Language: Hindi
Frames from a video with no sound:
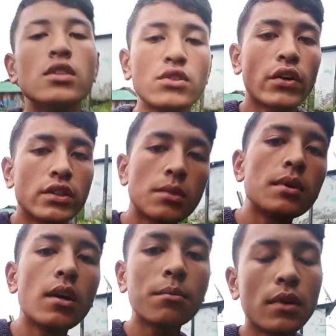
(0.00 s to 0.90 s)
सो गाइस
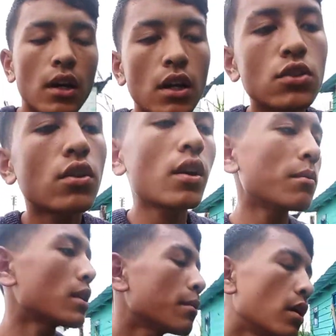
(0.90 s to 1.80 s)
अभी हम घर आ चुके हैं
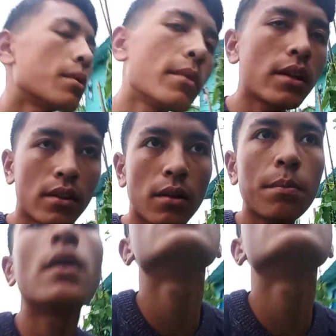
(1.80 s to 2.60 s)
मतलब घर में मतलब